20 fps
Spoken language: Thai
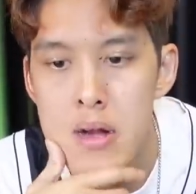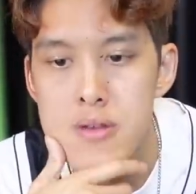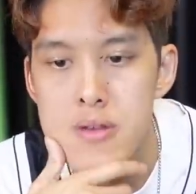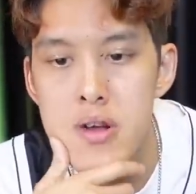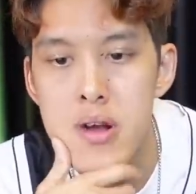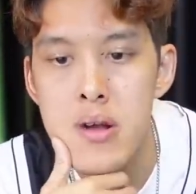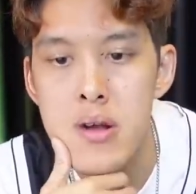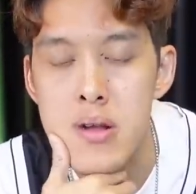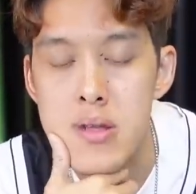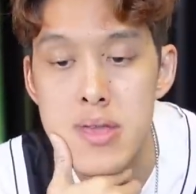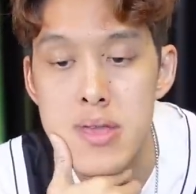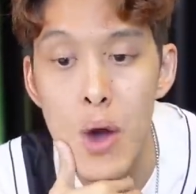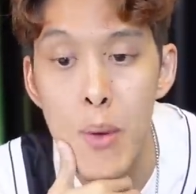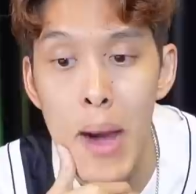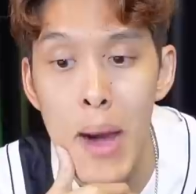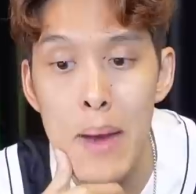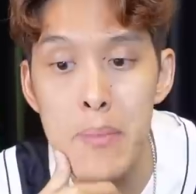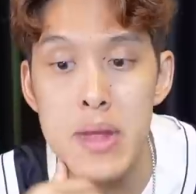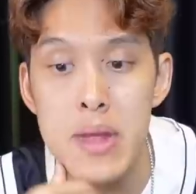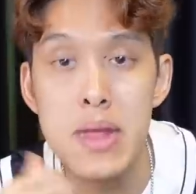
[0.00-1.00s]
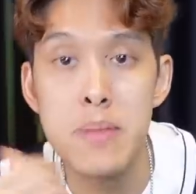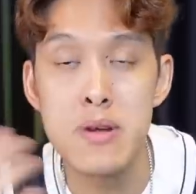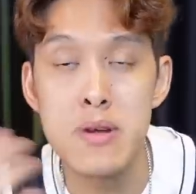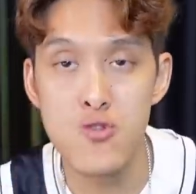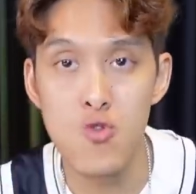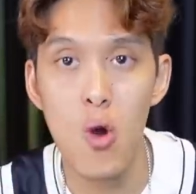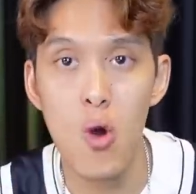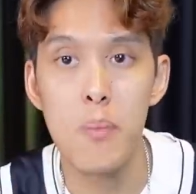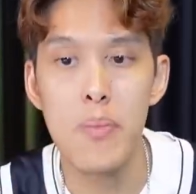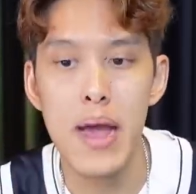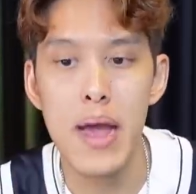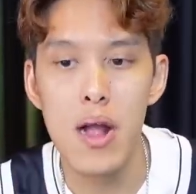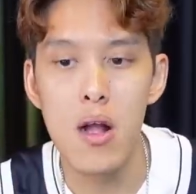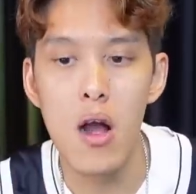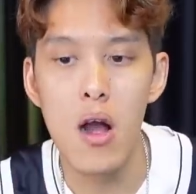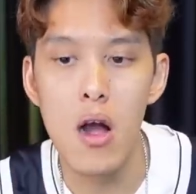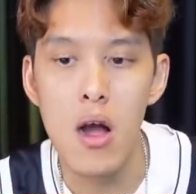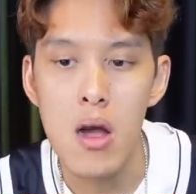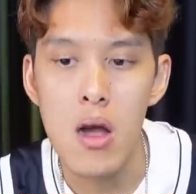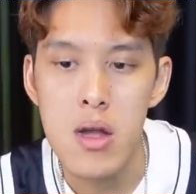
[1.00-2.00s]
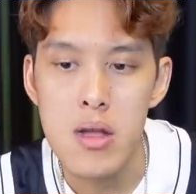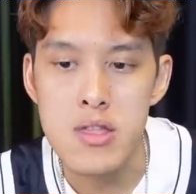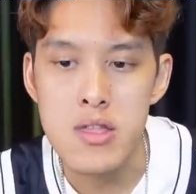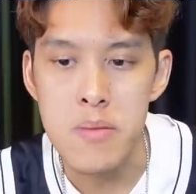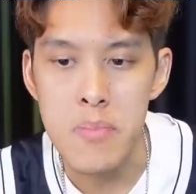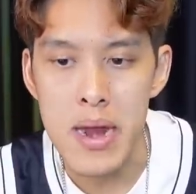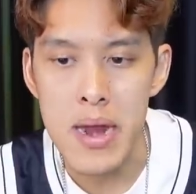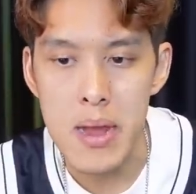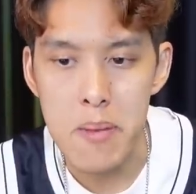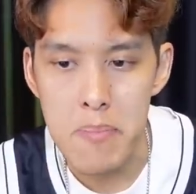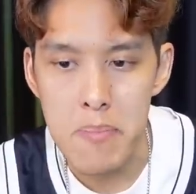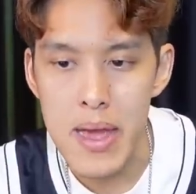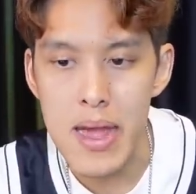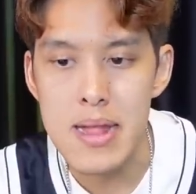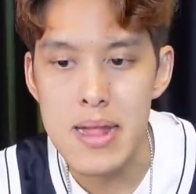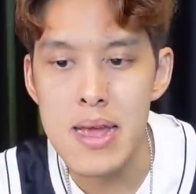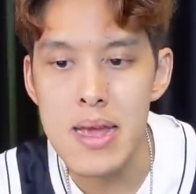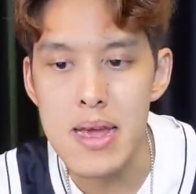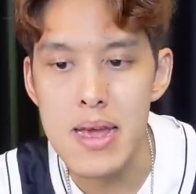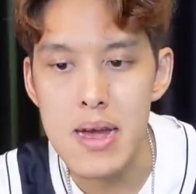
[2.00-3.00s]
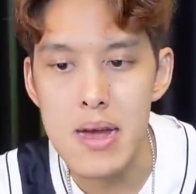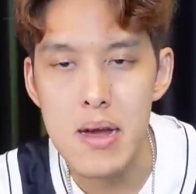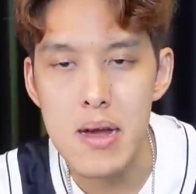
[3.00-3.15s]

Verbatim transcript: ซึ่งเจ้าบ้านพีทีประจวบเนี่ยก็จะเป็นอีกปีที่